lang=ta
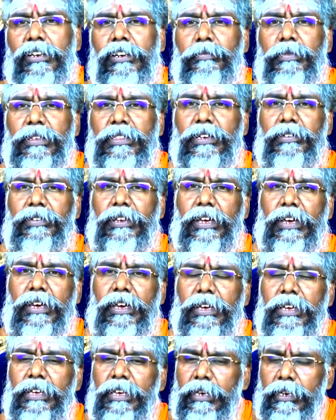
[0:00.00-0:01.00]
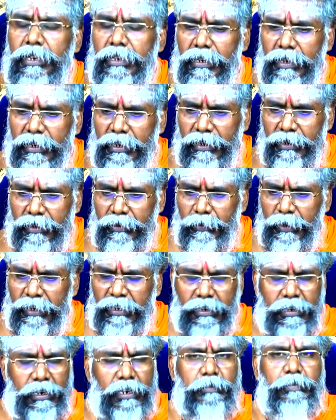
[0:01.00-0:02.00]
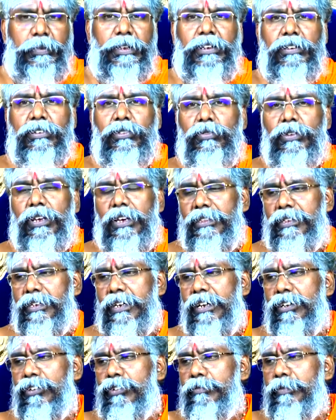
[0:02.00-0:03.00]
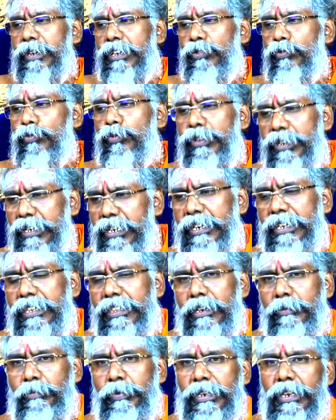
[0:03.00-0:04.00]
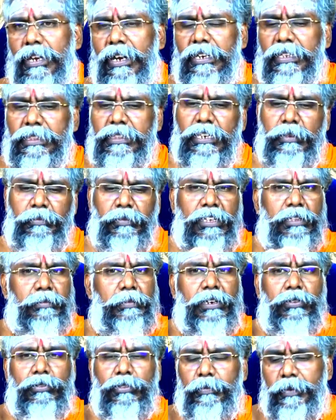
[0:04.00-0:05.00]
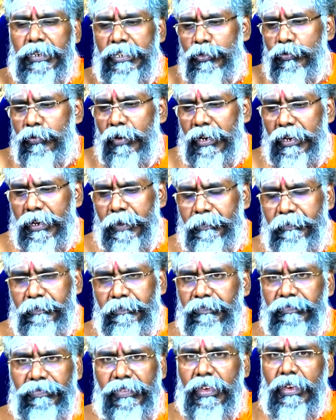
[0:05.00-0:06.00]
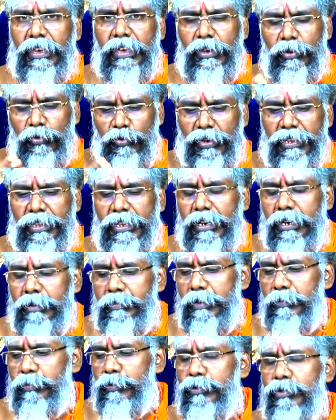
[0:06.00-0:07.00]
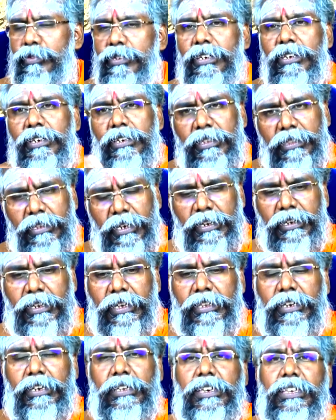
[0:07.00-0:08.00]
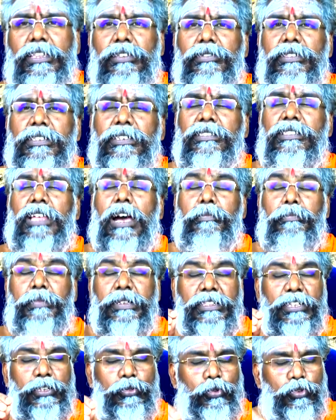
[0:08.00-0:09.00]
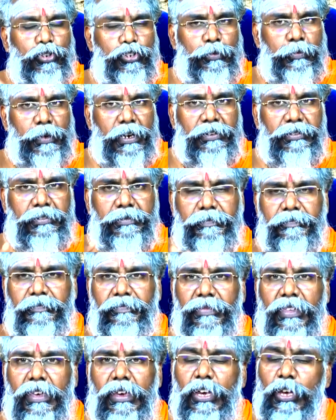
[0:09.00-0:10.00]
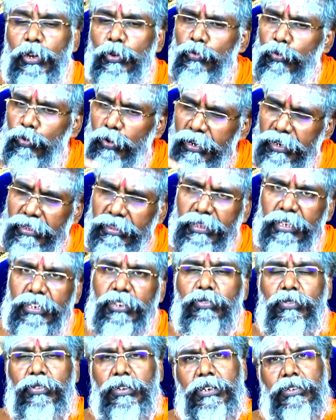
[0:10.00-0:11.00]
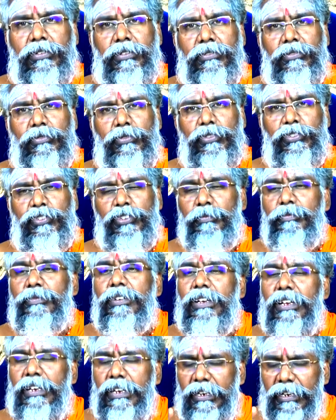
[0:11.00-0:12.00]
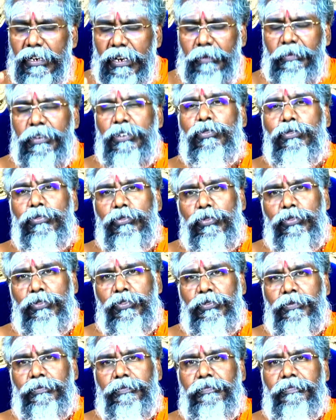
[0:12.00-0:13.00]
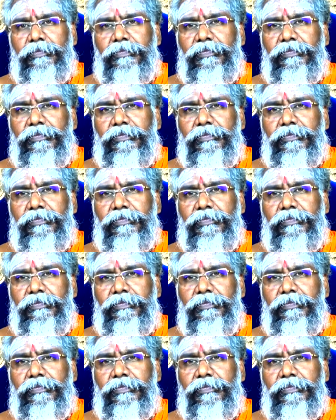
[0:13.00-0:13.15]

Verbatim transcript: இருக்கணுமே தவிர ரெண்டு பேருக்கு நடுப்புற இருக்கக்கூடாது கணவன் மனைவி ஒன்றிணைந்த பின்னாடி திரும்பி இது மாதிரி வந்து படுத்துக்குவாங்க குழந்தைய நடுப்புற போட்டுவிட்டு இந்தாண்டி அந்தாண்டி இது வந்து தாம்பத்திய தோஷம் ஆகிடும் குழந்தைக்கும் தோஷம் நமக்கும் தோஷம்